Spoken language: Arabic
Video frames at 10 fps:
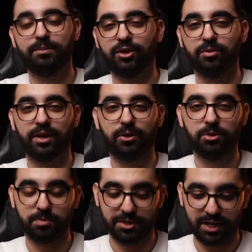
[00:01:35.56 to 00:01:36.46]
نطلب منكم
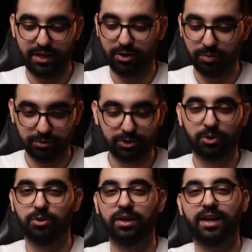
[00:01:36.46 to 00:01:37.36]
الخوت باش انكم
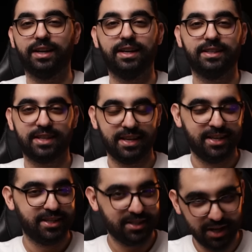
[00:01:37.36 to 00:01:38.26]
تدخلوا للقناه
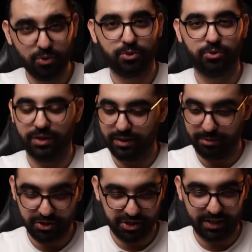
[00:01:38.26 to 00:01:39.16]
تعاونونا
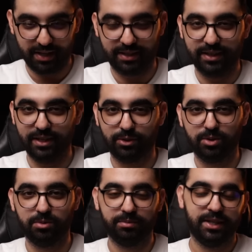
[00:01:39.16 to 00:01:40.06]
بالاشتراك
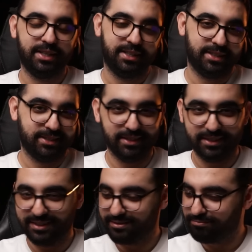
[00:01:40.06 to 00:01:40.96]
ديالكم
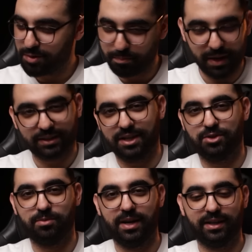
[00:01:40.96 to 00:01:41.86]
آه،
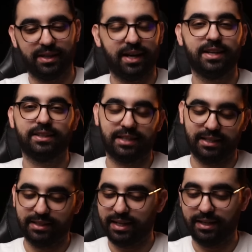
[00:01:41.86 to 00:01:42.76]
تبارطاجيو معنا القناه راه
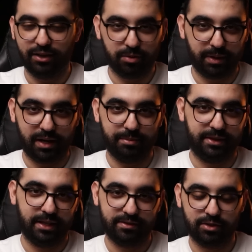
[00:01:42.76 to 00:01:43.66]
غادي نخلي لكم الرابط
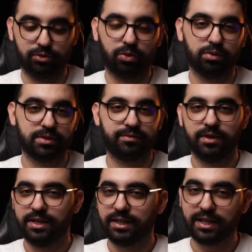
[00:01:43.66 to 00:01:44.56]
ديالها في صندوق الوصف
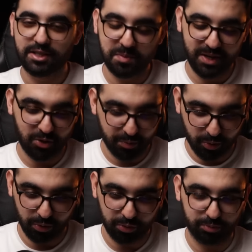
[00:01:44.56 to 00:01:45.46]
كنتمنىكم
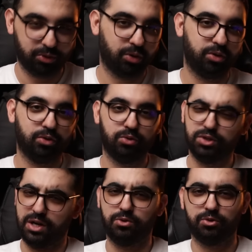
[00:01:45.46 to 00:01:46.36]
كلكم تدخلوا
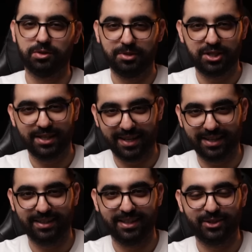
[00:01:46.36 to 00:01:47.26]
وتعاونونا
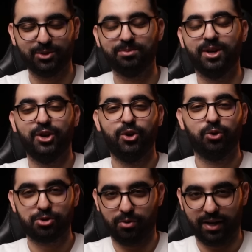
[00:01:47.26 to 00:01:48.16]
بالاشتراك ديالكم
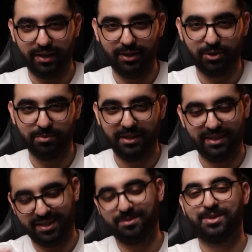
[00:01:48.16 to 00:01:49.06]
وشكرا لكم بعدا